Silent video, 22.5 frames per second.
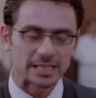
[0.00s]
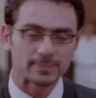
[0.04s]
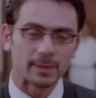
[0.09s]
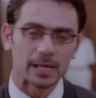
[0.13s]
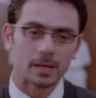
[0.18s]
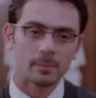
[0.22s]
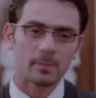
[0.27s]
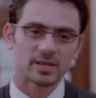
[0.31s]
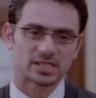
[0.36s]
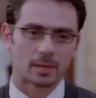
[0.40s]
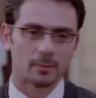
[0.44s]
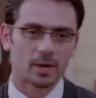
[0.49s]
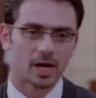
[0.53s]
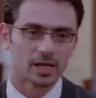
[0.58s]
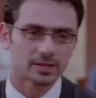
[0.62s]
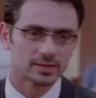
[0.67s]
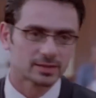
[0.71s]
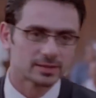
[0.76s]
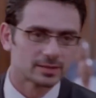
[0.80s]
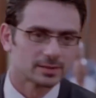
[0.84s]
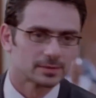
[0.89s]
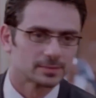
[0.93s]
بالنسبة
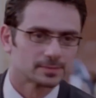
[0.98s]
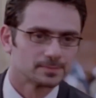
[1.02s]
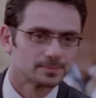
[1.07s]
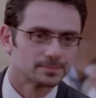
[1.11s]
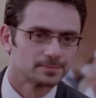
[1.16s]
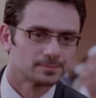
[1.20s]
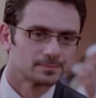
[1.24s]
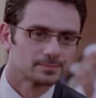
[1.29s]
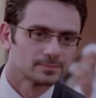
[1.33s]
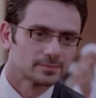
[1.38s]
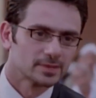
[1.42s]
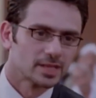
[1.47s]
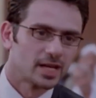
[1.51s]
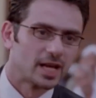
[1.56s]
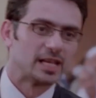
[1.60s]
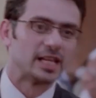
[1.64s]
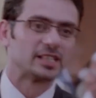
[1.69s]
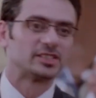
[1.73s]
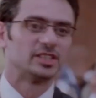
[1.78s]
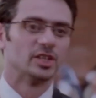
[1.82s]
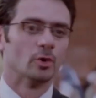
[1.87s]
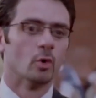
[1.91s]
للبصمات
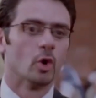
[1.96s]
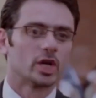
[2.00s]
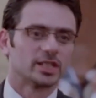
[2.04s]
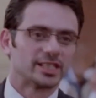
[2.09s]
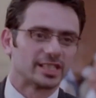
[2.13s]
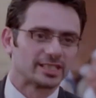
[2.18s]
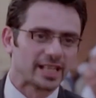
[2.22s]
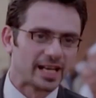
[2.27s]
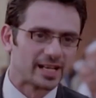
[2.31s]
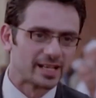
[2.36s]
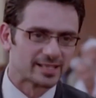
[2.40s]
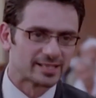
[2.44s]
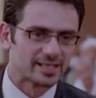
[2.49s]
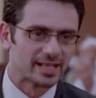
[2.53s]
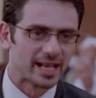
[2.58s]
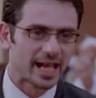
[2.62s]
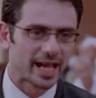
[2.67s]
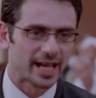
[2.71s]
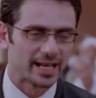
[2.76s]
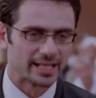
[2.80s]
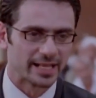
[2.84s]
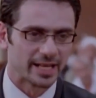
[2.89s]
التي وجدت على
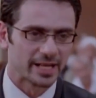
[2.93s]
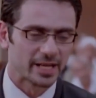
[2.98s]
سلاح